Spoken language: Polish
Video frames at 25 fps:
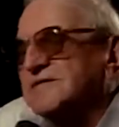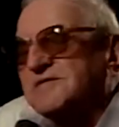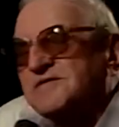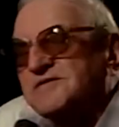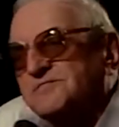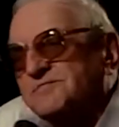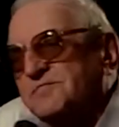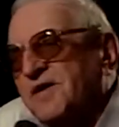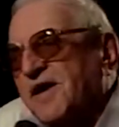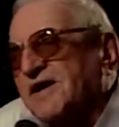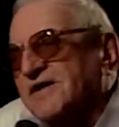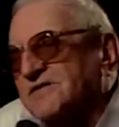
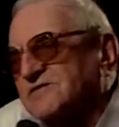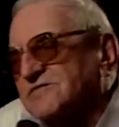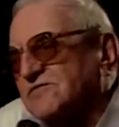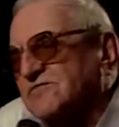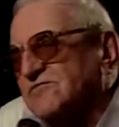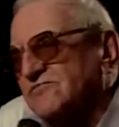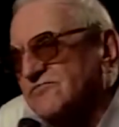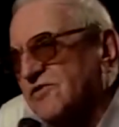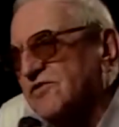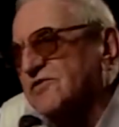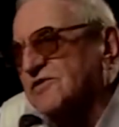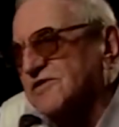z
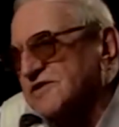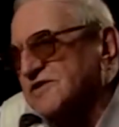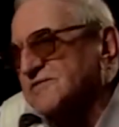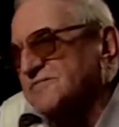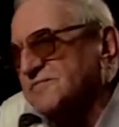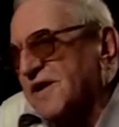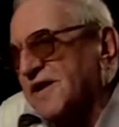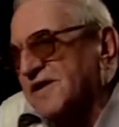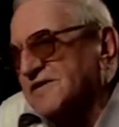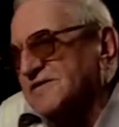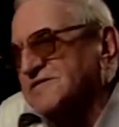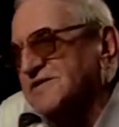piasku, worki z
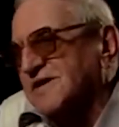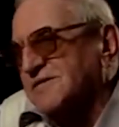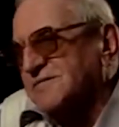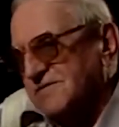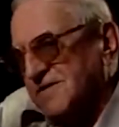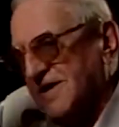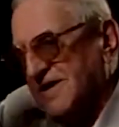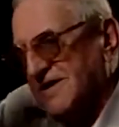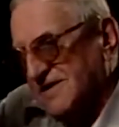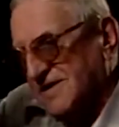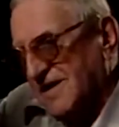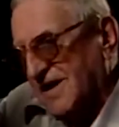
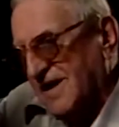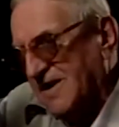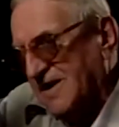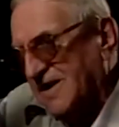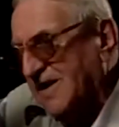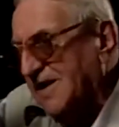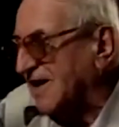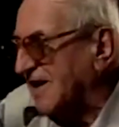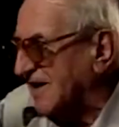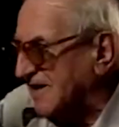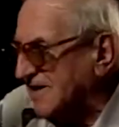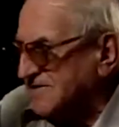piaskiem i tak
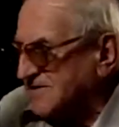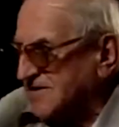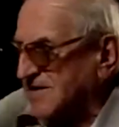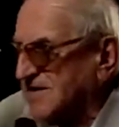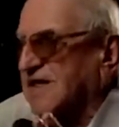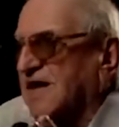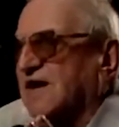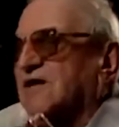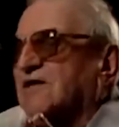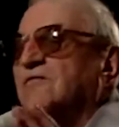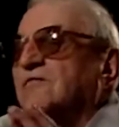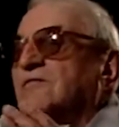dalej,
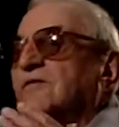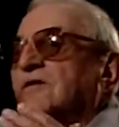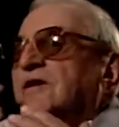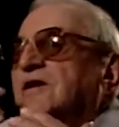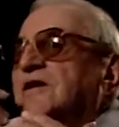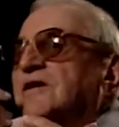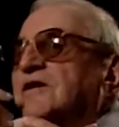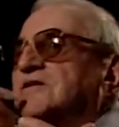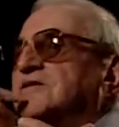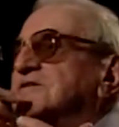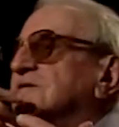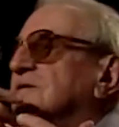że taką,
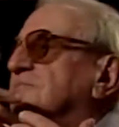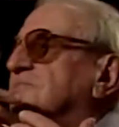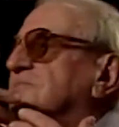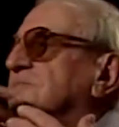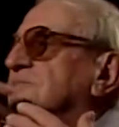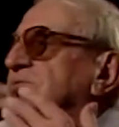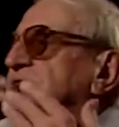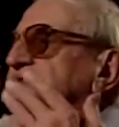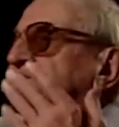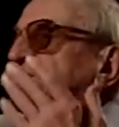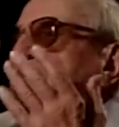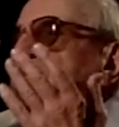że,
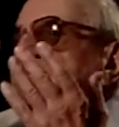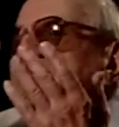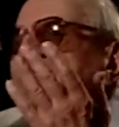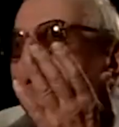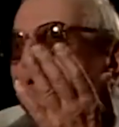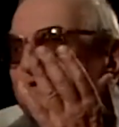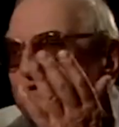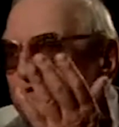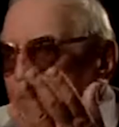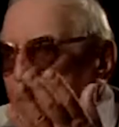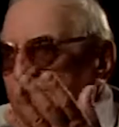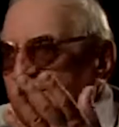że to
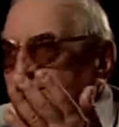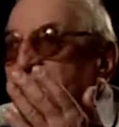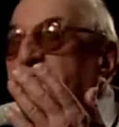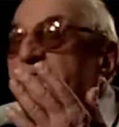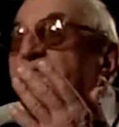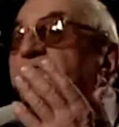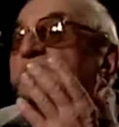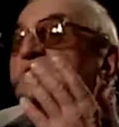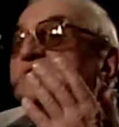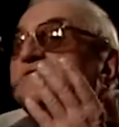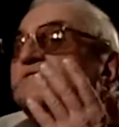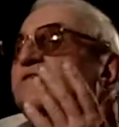była ściana po
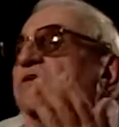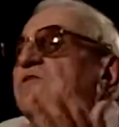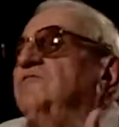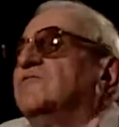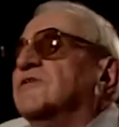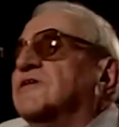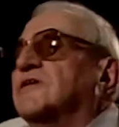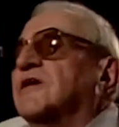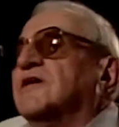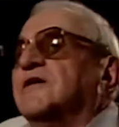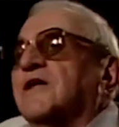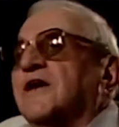prostu do
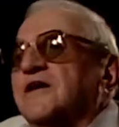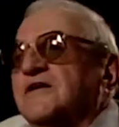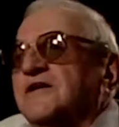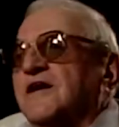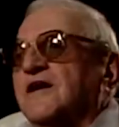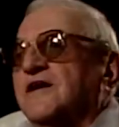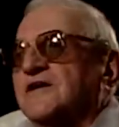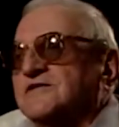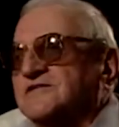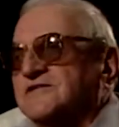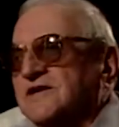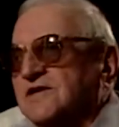
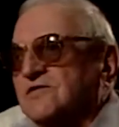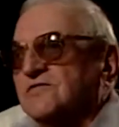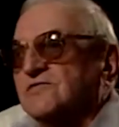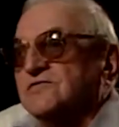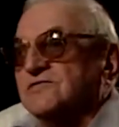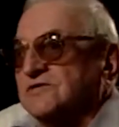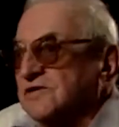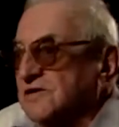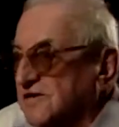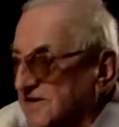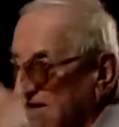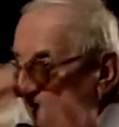wykonania
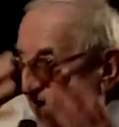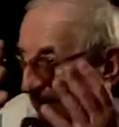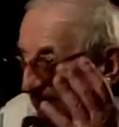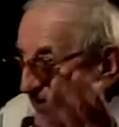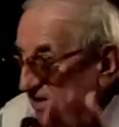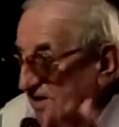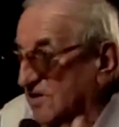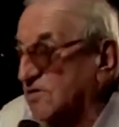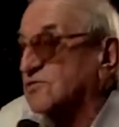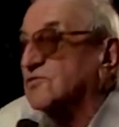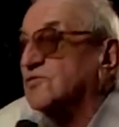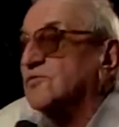egzekucji na
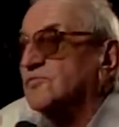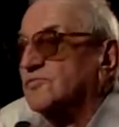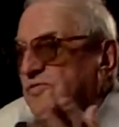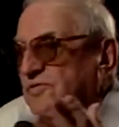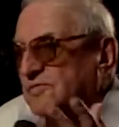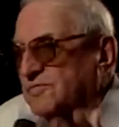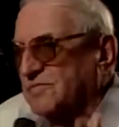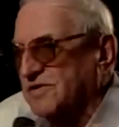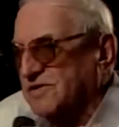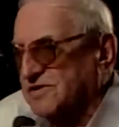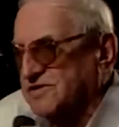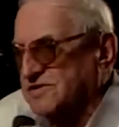rynku
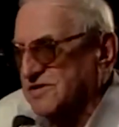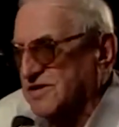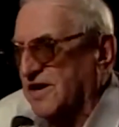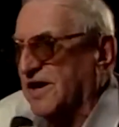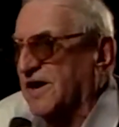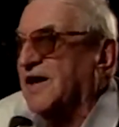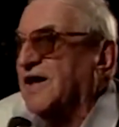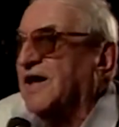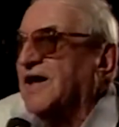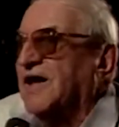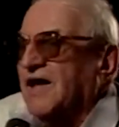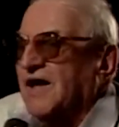publicznie.
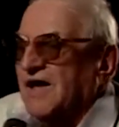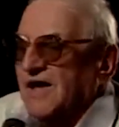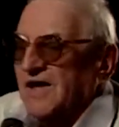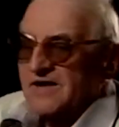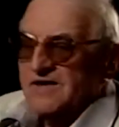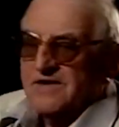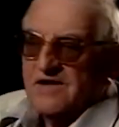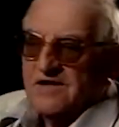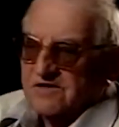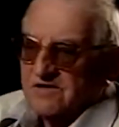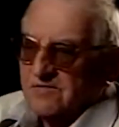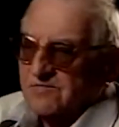
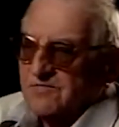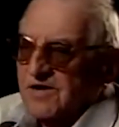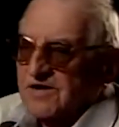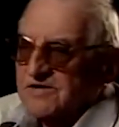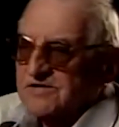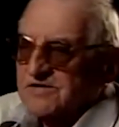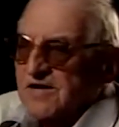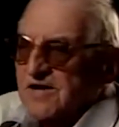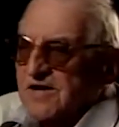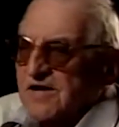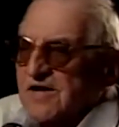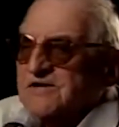
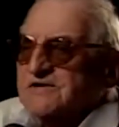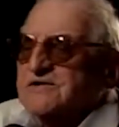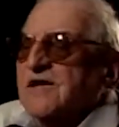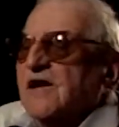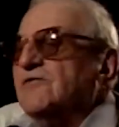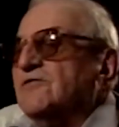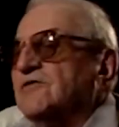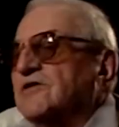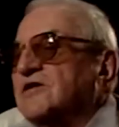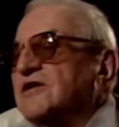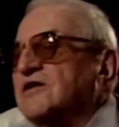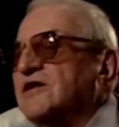Natomiast
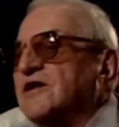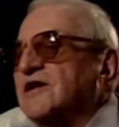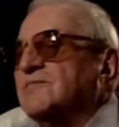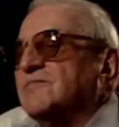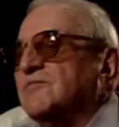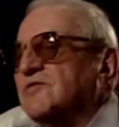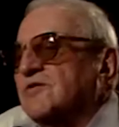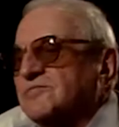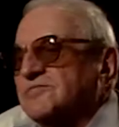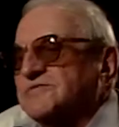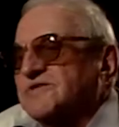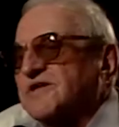cały rynek
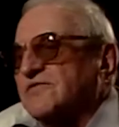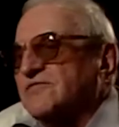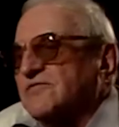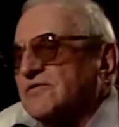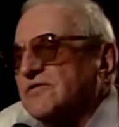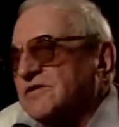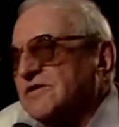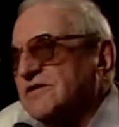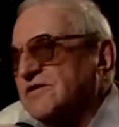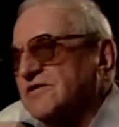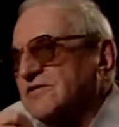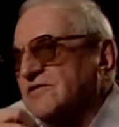był
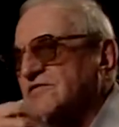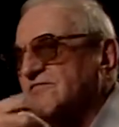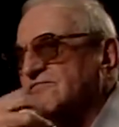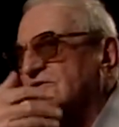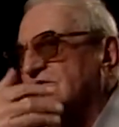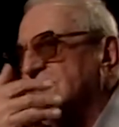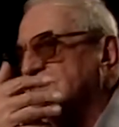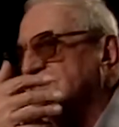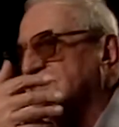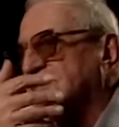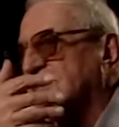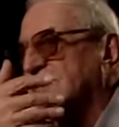obstawiony
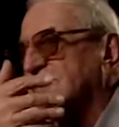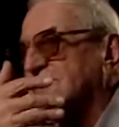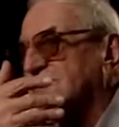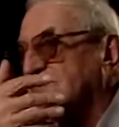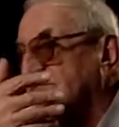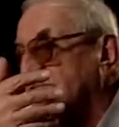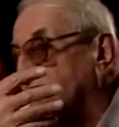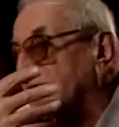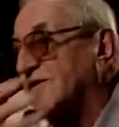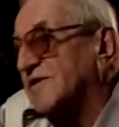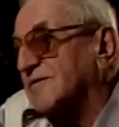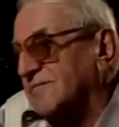wojskiem
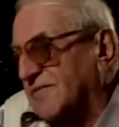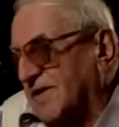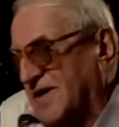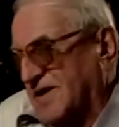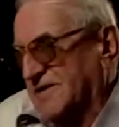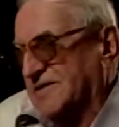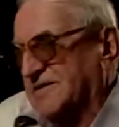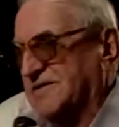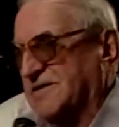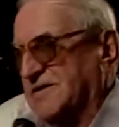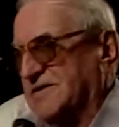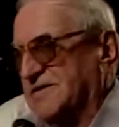
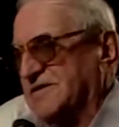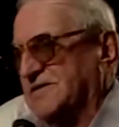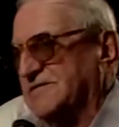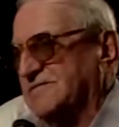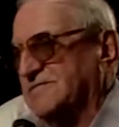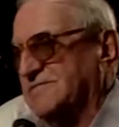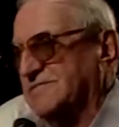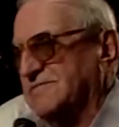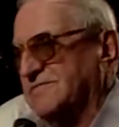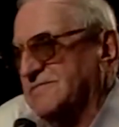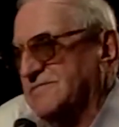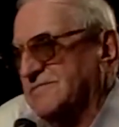
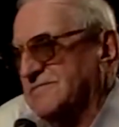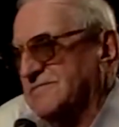Wehrmachtem,